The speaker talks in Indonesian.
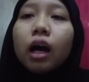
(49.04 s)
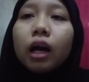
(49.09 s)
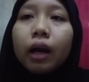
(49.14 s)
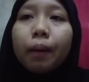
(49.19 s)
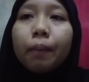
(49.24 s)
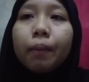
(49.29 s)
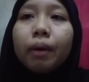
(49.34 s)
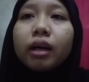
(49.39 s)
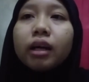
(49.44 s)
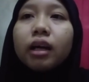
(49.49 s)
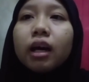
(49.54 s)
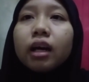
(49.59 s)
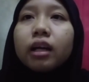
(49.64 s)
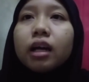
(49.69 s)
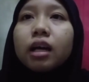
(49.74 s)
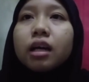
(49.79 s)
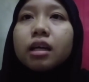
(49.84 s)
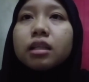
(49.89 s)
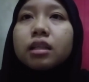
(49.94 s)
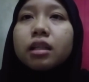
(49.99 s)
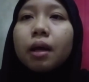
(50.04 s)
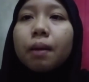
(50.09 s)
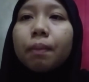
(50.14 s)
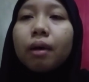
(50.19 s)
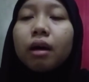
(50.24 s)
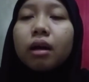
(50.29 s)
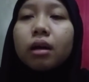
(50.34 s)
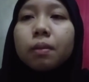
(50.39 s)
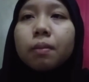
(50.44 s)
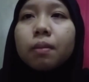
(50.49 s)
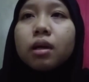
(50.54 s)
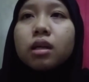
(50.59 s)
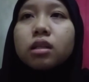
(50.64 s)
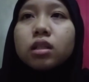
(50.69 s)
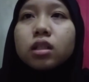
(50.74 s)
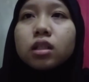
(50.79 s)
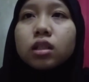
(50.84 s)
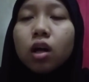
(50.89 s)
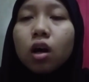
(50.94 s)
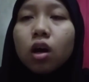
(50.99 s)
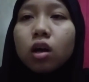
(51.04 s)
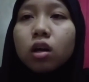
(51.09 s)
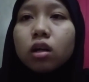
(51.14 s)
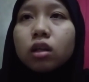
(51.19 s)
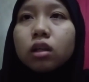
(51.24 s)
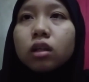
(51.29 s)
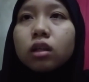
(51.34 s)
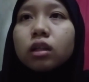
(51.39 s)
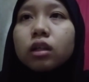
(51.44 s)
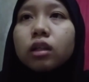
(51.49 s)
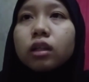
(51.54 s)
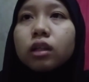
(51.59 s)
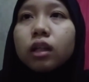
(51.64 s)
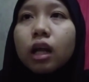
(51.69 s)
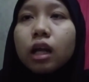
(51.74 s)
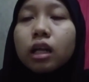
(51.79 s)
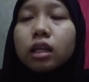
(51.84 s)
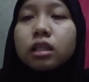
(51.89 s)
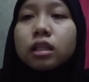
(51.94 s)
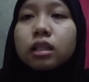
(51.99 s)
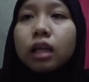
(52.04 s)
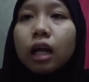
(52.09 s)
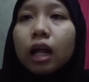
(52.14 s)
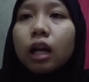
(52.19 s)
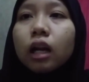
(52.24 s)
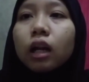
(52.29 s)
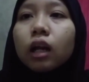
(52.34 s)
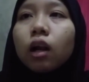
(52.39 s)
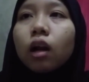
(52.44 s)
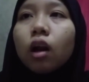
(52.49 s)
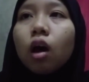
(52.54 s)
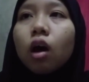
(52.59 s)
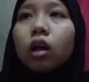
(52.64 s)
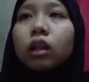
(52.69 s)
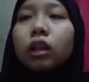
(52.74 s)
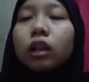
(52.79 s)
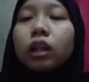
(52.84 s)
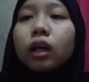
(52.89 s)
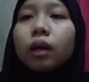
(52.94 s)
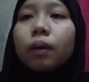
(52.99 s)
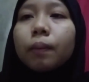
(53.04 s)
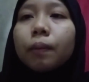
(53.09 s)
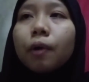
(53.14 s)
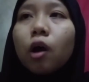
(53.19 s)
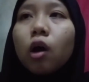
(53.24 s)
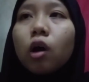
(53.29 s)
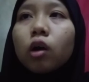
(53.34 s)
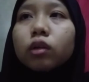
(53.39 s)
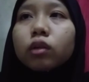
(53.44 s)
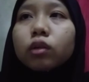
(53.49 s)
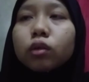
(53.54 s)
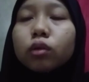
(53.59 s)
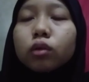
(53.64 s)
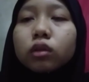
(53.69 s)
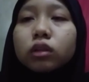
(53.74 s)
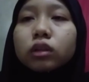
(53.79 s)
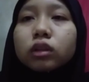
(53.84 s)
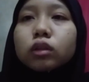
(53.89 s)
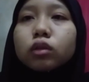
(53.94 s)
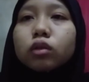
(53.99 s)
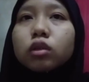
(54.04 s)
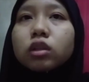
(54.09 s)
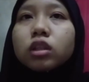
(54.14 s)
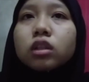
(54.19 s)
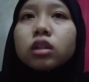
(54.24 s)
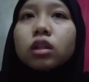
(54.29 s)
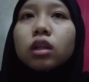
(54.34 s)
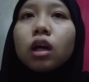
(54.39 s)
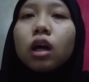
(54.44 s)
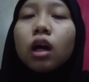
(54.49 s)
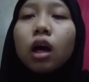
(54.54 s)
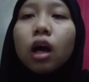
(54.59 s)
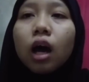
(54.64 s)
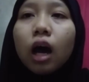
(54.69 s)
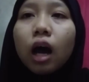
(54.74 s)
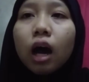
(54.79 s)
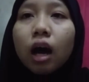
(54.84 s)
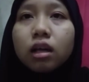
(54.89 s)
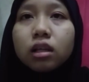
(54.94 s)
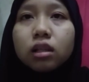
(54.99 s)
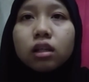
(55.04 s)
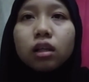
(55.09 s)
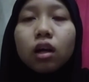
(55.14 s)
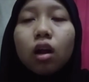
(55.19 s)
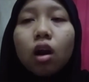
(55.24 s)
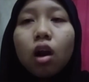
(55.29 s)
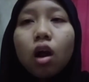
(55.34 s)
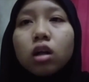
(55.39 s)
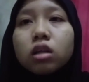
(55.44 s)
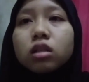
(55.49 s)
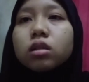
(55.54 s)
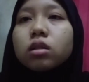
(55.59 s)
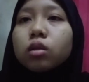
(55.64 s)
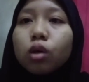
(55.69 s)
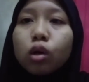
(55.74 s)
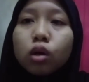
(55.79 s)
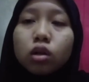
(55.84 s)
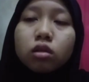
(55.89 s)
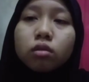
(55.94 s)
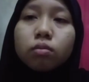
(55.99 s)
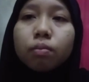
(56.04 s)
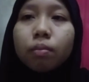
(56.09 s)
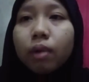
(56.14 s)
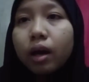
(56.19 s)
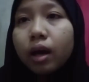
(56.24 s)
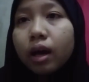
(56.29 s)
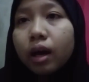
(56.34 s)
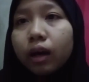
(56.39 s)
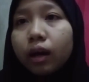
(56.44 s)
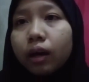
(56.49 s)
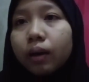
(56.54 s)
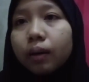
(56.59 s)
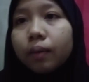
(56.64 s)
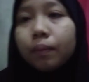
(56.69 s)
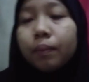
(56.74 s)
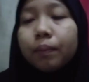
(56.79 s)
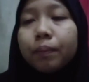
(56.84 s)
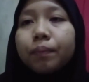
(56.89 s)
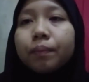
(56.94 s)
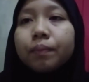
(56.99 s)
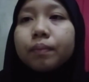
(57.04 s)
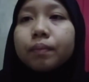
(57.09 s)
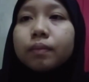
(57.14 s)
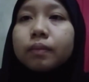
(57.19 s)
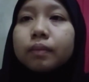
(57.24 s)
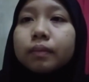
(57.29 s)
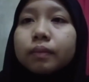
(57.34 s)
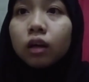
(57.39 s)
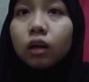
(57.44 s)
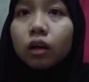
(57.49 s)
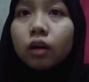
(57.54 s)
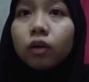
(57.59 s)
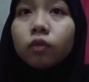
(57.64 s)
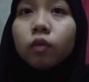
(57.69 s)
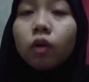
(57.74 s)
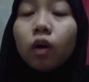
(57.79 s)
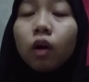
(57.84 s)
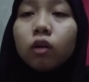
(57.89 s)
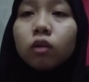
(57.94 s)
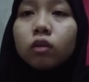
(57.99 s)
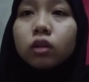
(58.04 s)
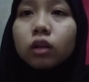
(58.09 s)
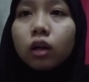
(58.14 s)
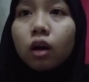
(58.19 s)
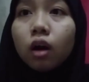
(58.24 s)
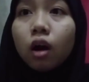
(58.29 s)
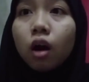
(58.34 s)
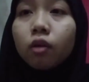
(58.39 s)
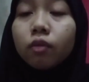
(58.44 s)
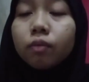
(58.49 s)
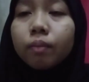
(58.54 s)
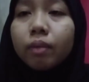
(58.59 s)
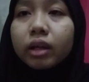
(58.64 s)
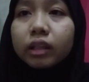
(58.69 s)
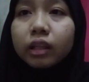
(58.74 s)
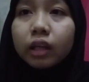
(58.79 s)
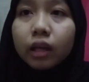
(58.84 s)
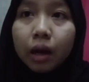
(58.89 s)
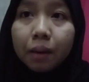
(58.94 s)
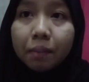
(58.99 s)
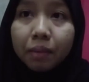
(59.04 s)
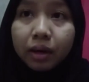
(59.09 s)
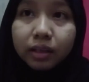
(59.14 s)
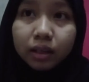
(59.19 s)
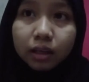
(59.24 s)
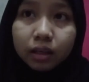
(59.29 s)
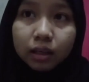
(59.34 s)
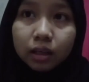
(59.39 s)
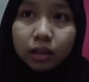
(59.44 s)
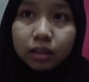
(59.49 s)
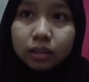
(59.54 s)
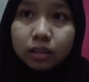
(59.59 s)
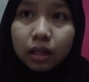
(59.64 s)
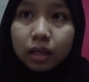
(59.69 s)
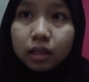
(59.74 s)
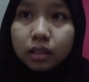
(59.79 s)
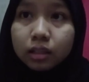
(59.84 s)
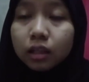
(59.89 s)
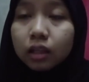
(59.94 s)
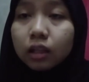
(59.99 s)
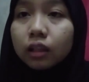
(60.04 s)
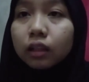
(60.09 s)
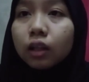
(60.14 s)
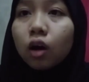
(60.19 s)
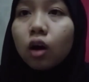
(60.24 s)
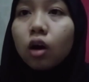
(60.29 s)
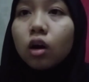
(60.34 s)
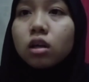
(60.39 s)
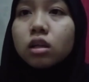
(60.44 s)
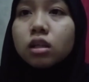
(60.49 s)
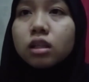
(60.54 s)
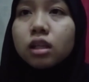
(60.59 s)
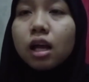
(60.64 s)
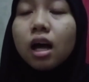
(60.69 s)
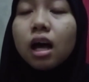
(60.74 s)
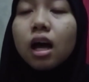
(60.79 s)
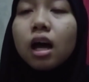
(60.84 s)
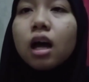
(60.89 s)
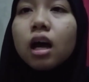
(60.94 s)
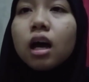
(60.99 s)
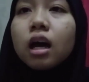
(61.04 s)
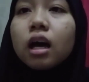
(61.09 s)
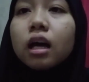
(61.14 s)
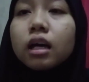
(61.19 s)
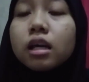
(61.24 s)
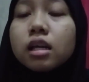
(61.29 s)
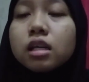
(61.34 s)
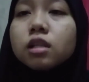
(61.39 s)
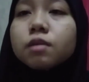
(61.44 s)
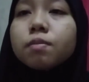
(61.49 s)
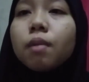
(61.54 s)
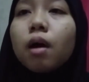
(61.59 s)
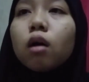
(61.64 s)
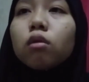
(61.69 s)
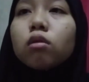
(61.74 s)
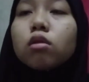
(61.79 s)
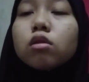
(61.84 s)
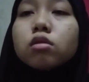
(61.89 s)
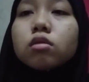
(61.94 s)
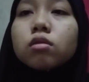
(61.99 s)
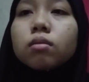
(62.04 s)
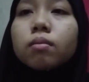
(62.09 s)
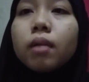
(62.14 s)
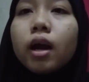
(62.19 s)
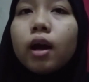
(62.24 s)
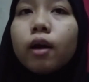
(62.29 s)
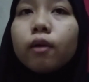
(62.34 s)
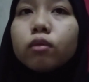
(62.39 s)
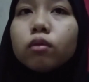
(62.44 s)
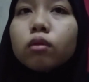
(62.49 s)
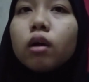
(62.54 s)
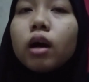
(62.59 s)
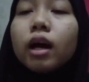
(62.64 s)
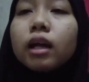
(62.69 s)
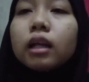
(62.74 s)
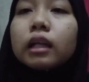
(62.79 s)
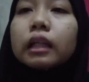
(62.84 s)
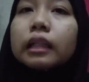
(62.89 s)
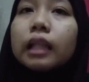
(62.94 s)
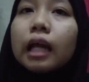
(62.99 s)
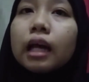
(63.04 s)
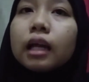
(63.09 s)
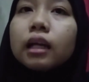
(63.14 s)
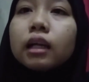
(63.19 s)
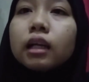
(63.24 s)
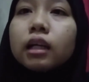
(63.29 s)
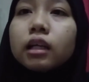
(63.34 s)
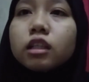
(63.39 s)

Ramayana is department store that sell clothing products such as clothes, shoes, bags. Founder of PT Ramayana Lestari Sentosa is Paulus Tumewu and Tan